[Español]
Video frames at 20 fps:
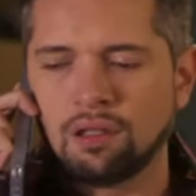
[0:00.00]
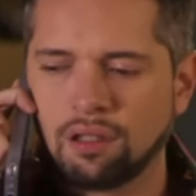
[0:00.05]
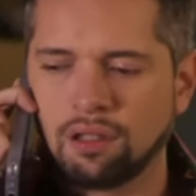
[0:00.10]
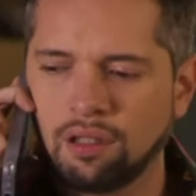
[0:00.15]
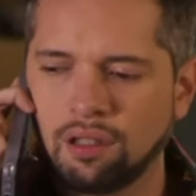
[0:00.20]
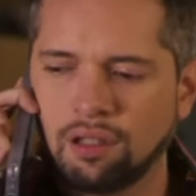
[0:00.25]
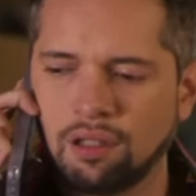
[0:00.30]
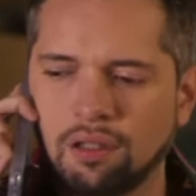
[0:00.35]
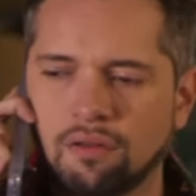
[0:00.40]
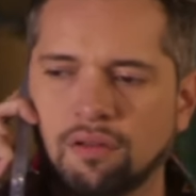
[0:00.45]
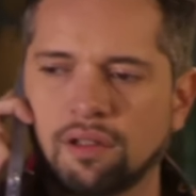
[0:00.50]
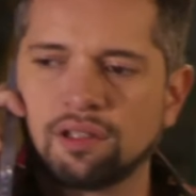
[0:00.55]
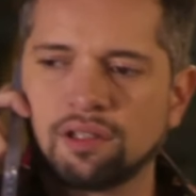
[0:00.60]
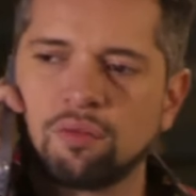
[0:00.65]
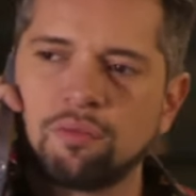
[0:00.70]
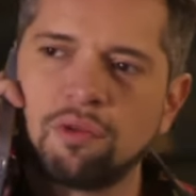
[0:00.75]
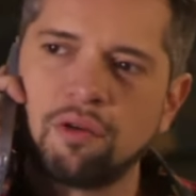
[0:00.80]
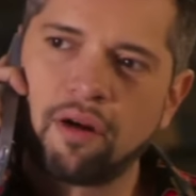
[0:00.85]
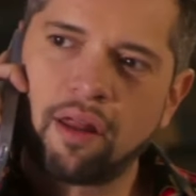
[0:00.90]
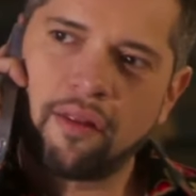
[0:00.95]
¿Y cuándo
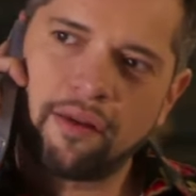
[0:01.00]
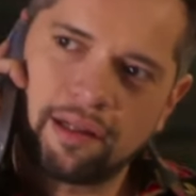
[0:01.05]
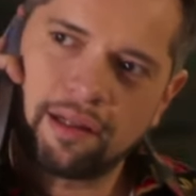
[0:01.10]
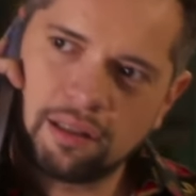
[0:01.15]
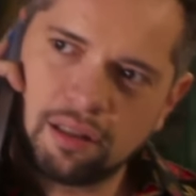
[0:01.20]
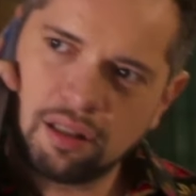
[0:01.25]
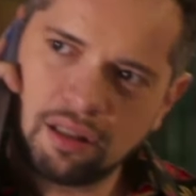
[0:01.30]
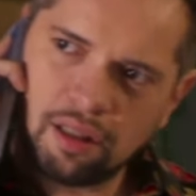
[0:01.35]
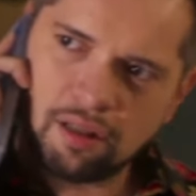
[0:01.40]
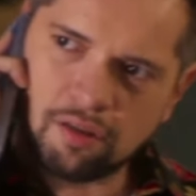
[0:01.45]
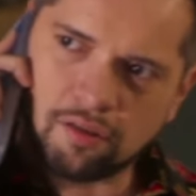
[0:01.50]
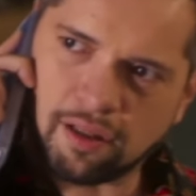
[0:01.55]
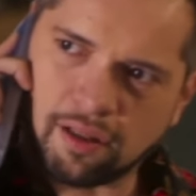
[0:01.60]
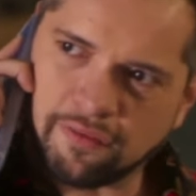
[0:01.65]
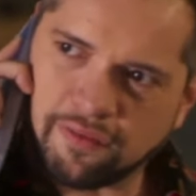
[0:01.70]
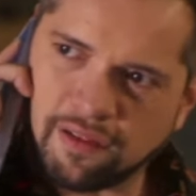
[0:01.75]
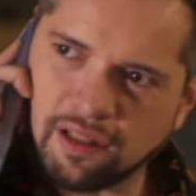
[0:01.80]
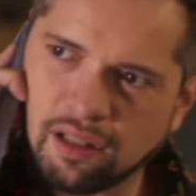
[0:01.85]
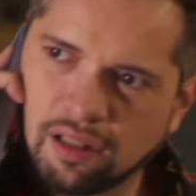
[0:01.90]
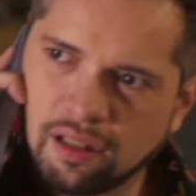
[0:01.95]
me va a dar el dinero,
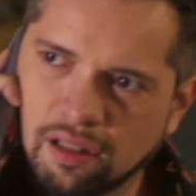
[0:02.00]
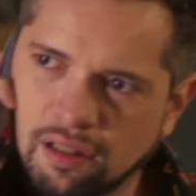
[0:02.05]
jefa?